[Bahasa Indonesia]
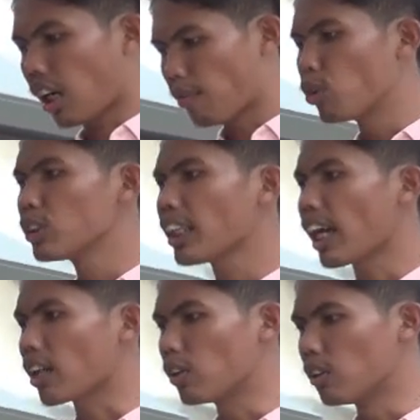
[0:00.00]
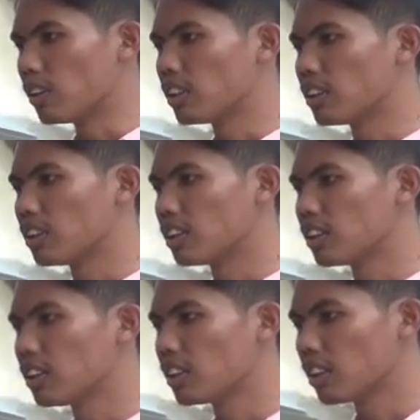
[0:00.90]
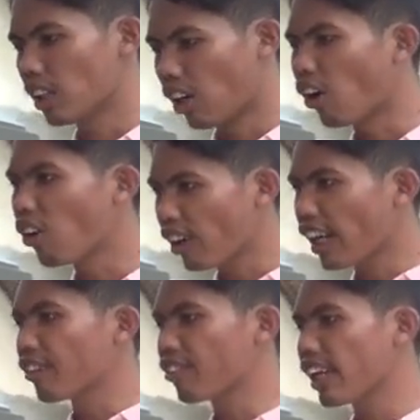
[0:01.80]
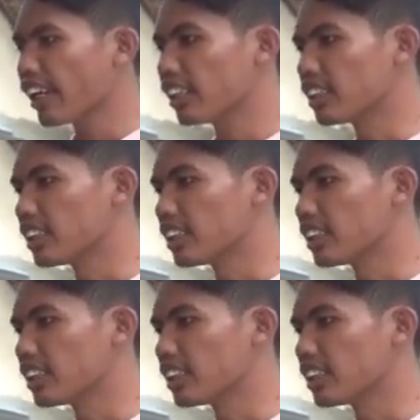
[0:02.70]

Kamu ngusir aku? Oke, Fen.